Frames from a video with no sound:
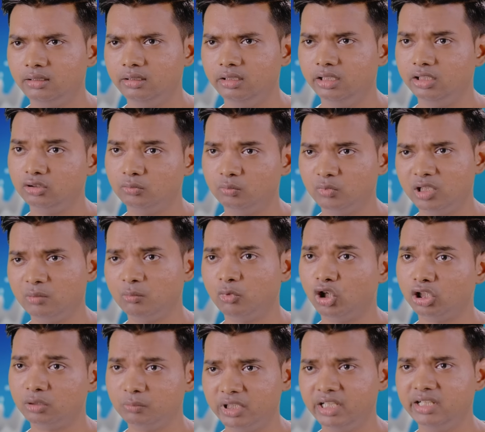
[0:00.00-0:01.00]
ये तुमने
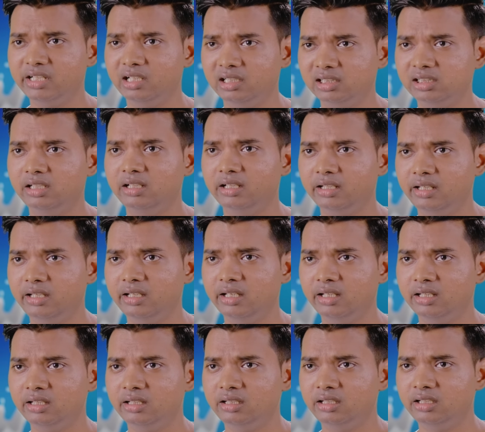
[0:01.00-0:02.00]
बहुत बड़ी गलती करी
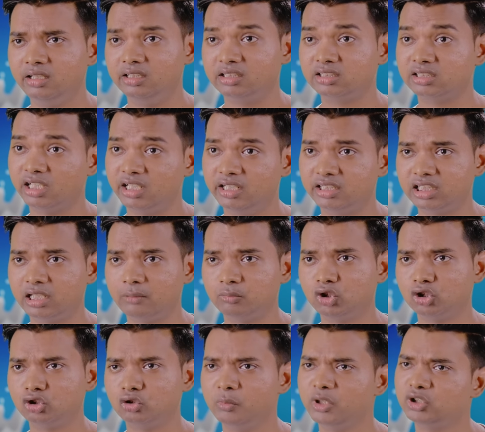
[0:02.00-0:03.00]
है इसका हिसाब
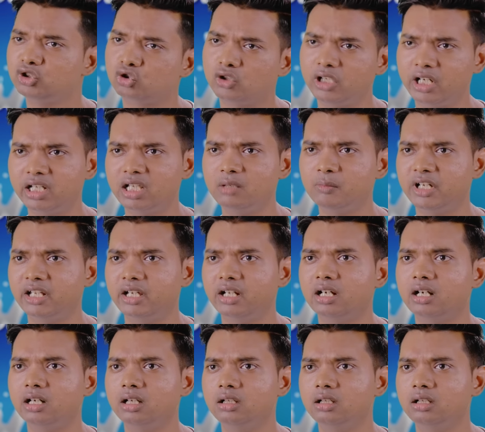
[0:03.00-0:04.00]
तो तुम्हें चुकाना ही
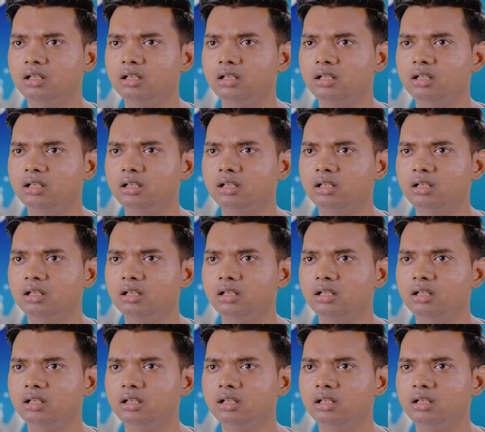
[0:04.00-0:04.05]
पड़ेगा